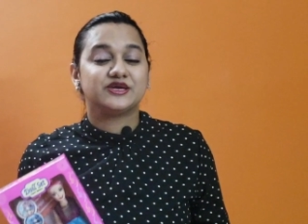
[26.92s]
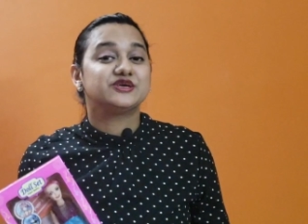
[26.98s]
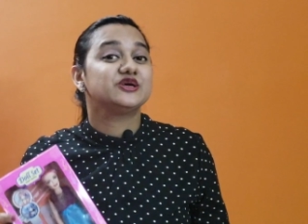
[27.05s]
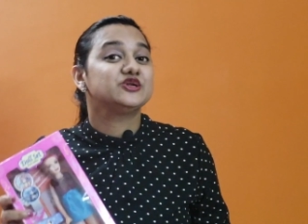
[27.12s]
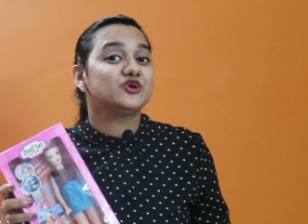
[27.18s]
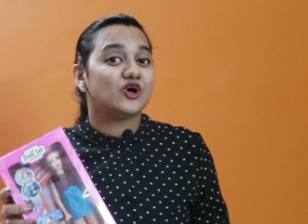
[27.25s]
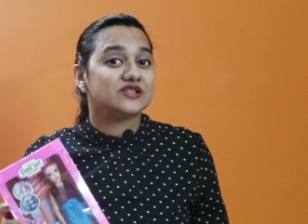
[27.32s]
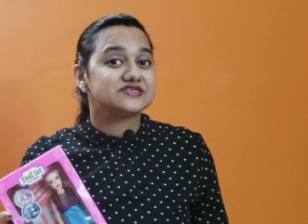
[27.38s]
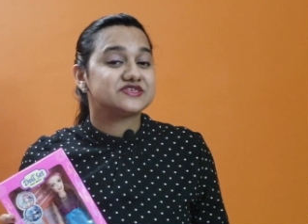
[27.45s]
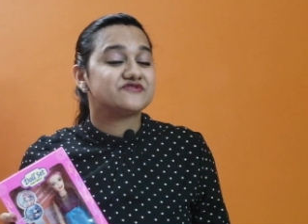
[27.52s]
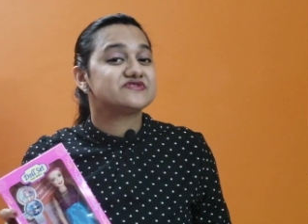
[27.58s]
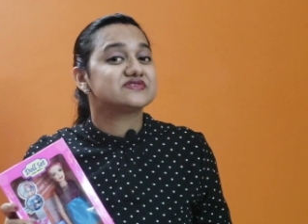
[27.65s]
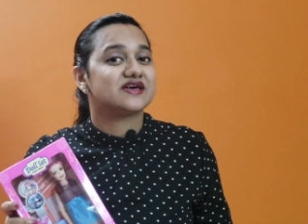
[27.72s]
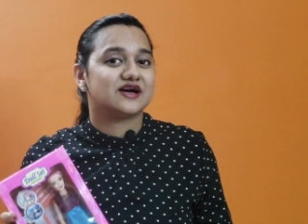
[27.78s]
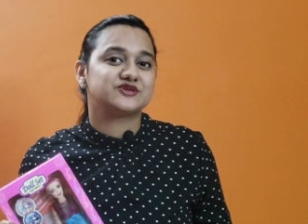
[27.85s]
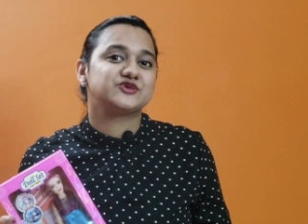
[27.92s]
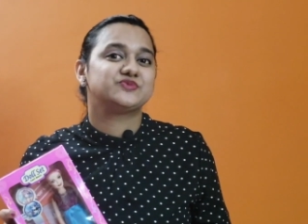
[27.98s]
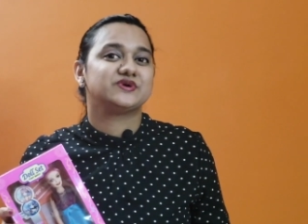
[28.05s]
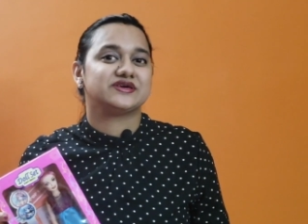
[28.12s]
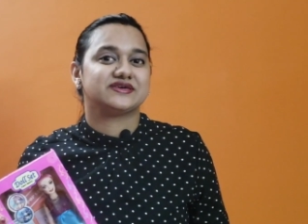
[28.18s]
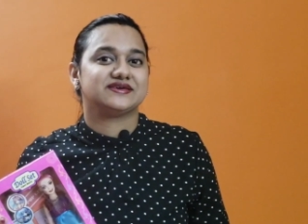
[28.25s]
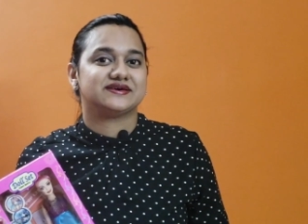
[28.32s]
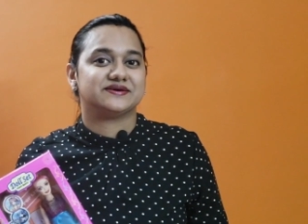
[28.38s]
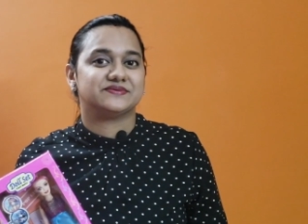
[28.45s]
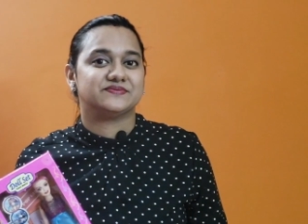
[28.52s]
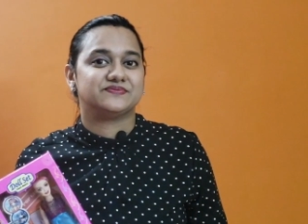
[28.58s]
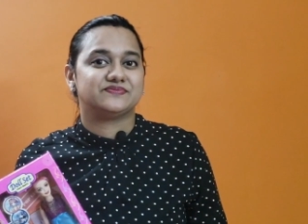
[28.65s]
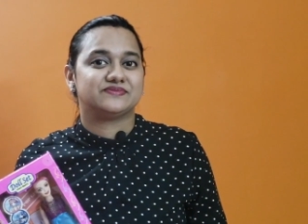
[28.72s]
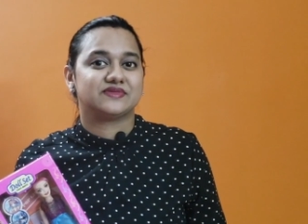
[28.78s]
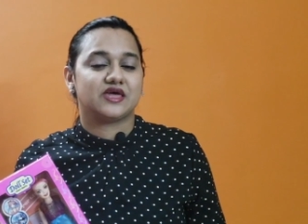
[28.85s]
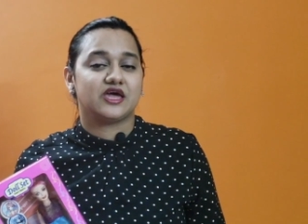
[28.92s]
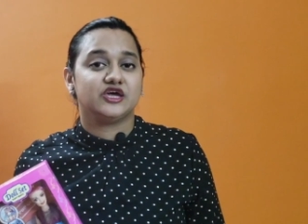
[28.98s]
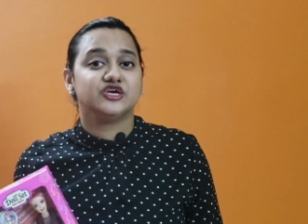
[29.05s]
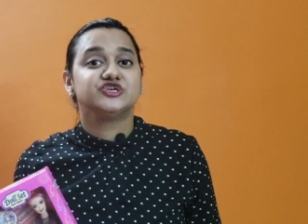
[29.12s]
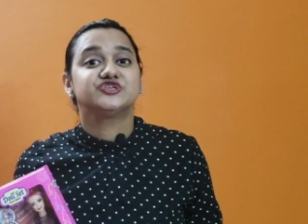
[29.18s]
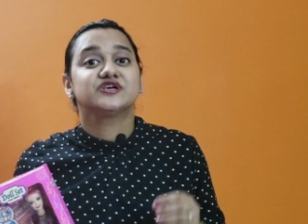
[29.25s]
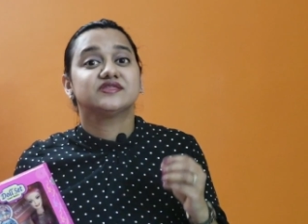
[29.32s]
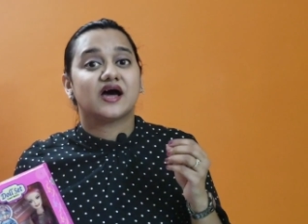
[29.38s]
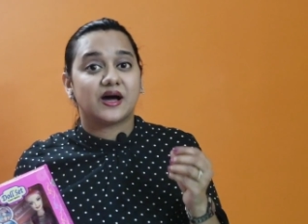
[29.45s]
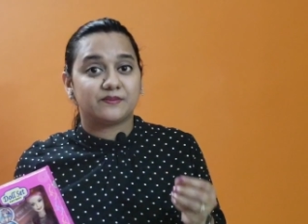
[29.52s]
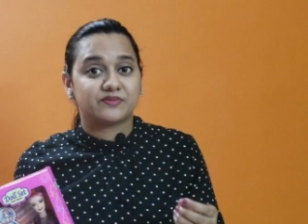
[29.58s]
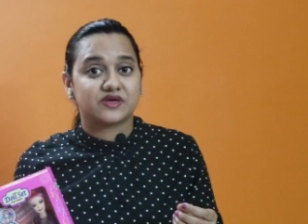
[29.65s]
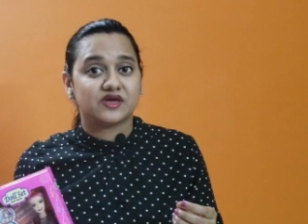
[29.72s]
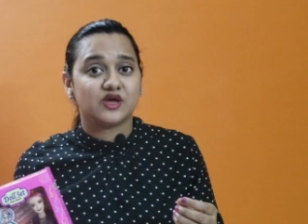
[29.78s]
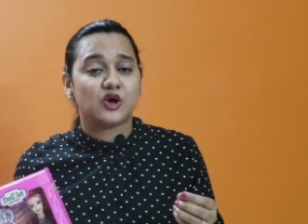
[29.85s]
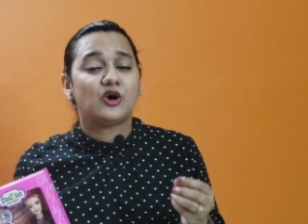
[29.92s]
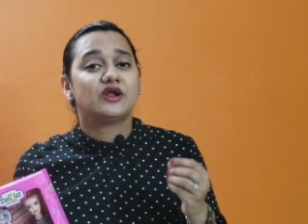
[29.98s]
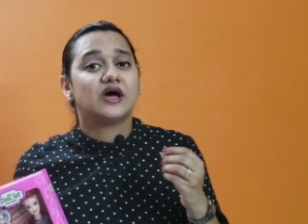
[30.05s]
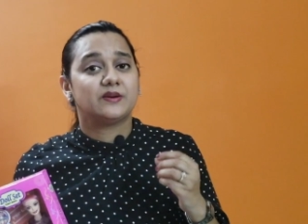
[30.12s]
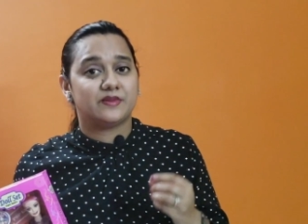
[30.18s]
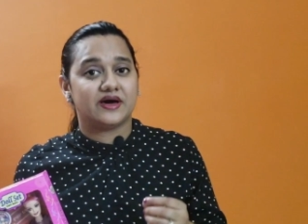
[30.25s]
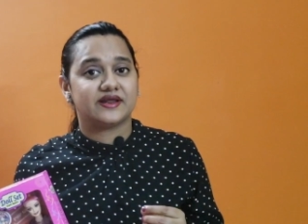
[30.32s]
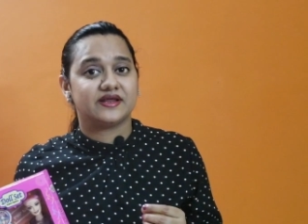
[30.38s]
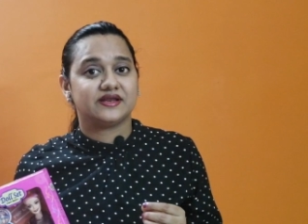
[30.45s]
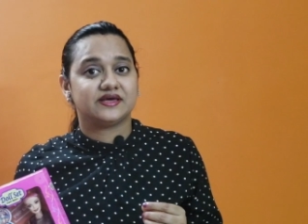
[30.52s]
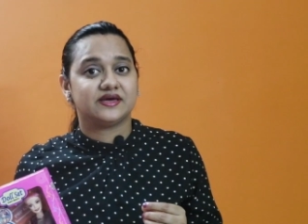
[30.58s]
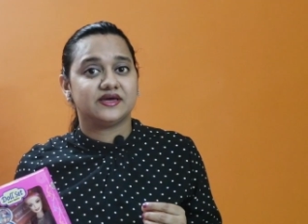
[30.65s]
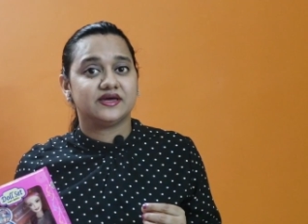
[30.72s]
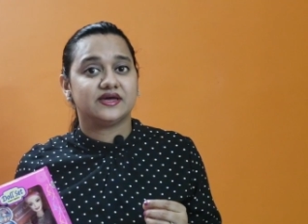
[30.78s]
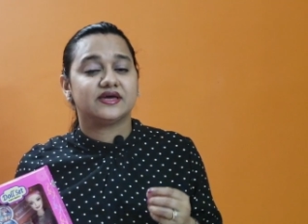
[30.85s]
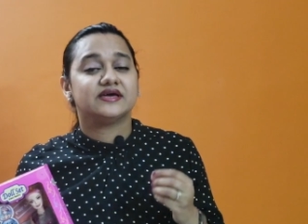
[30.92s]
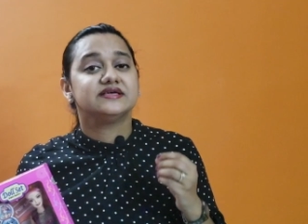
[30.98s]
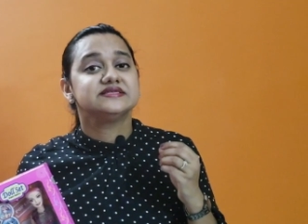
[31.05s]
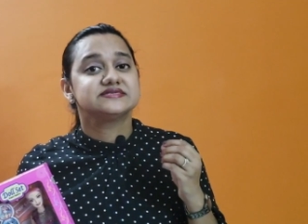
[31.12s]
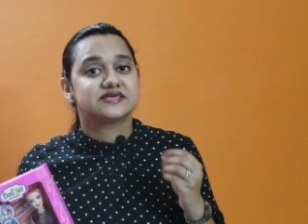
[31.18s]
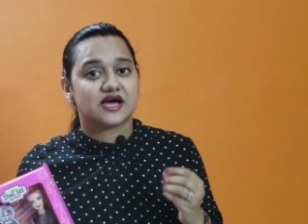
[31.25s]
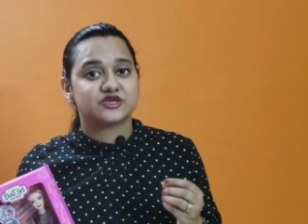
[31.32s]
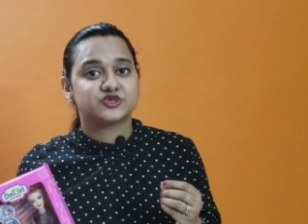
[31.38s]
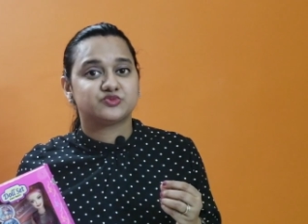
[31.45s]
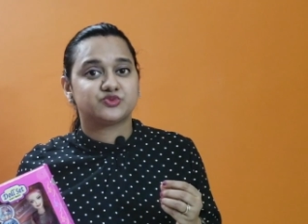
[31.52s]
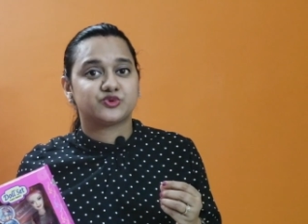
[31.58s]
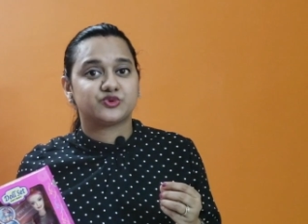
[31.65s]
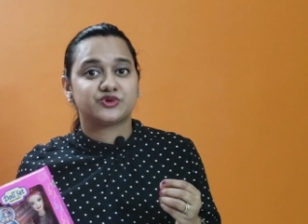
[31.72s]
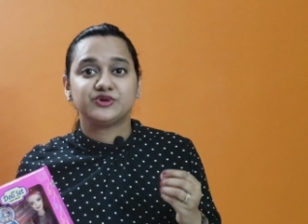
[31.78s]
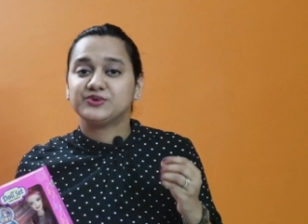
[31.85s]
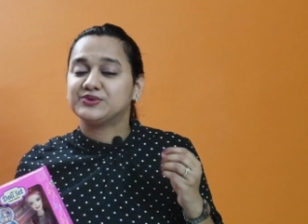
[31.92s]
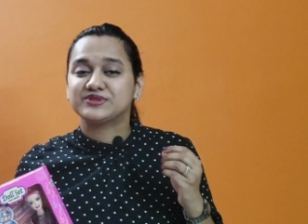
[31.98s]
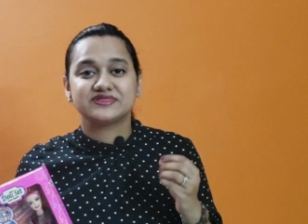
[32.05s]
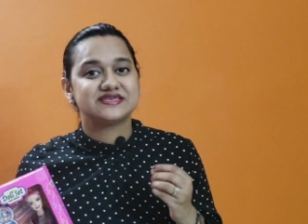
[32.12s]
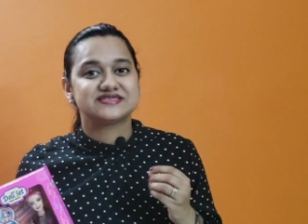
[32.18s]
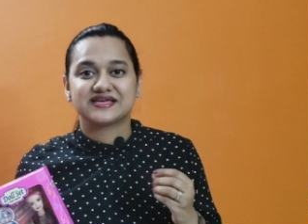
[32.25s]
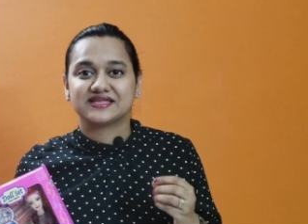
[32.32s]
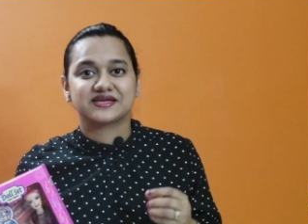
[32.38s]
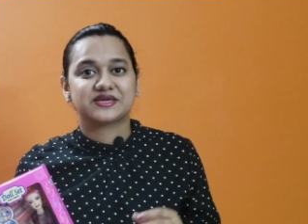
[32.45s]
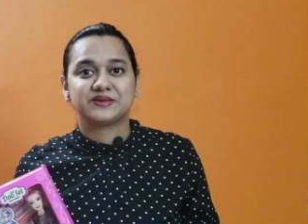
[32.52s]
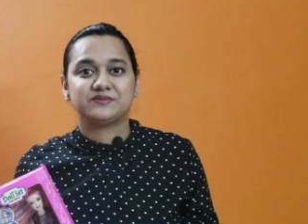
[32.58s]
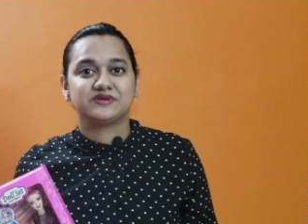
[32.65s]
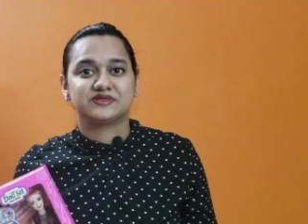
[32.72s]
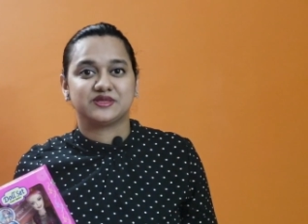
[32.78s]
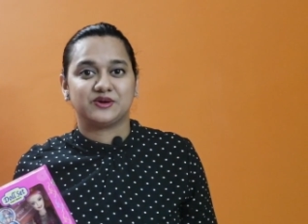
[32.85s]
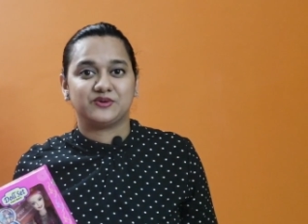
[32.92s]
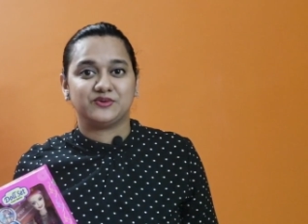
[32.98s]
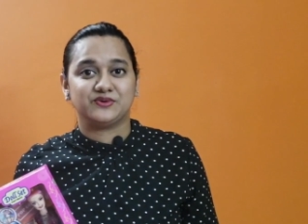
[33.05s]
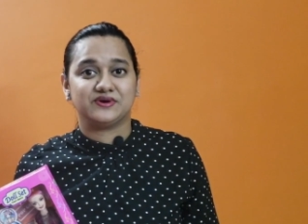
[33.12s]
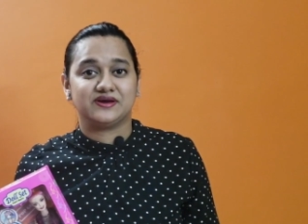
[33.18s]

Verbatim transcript: ये डॉल सिर्फ साठ रुपये की है शायद आपके और हमारे लिए इन साठ रुपयों की उतनी ज़्यादा कीमत ना हो